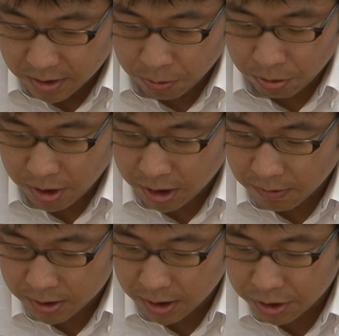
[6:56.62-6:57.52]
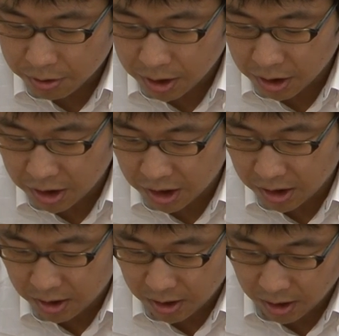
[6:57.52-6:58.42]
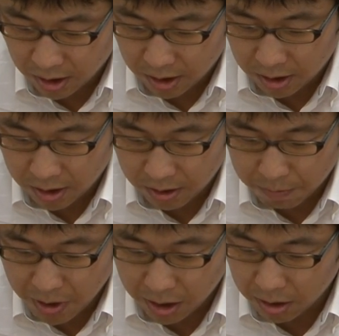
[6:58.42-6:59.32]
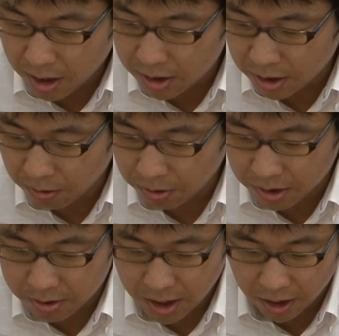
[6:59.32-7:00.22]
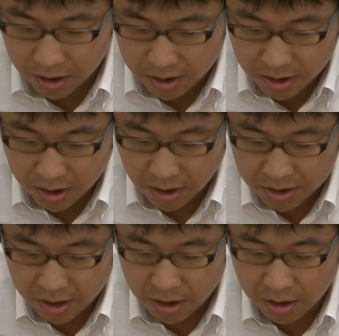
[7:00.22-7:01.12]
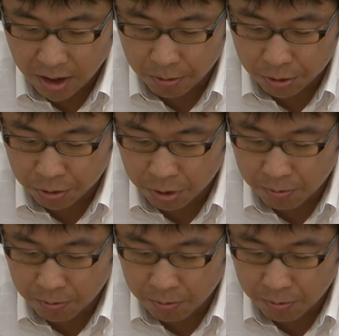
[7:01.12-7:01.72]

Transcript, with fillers: で、この方は最終的に、えーまあ、会社のですね、支店対抗ソフ